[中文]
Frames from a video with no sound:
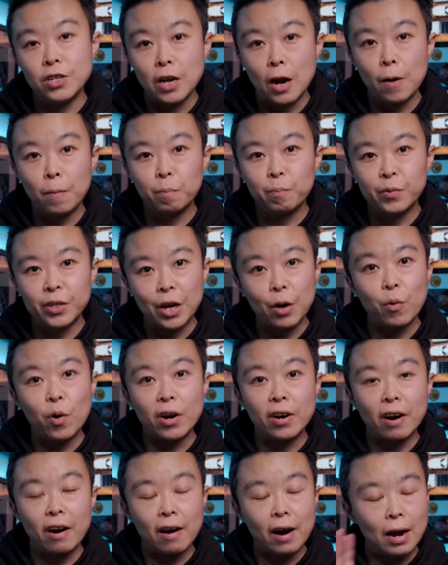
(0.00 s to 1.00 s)
享，在
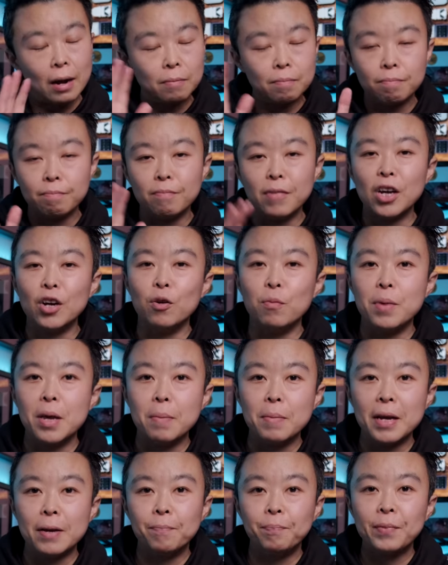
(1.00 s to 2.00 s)
我这儿啊没有
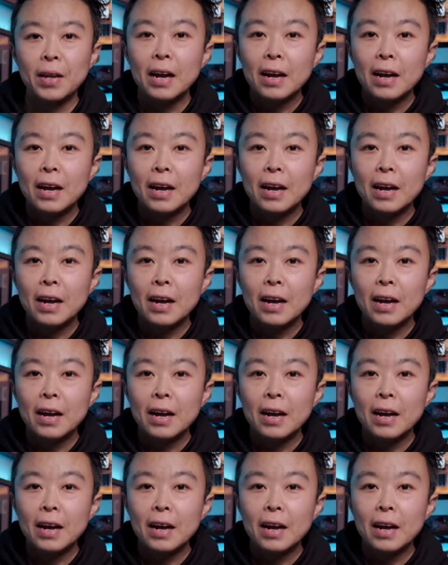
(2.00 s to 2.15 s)
秘密。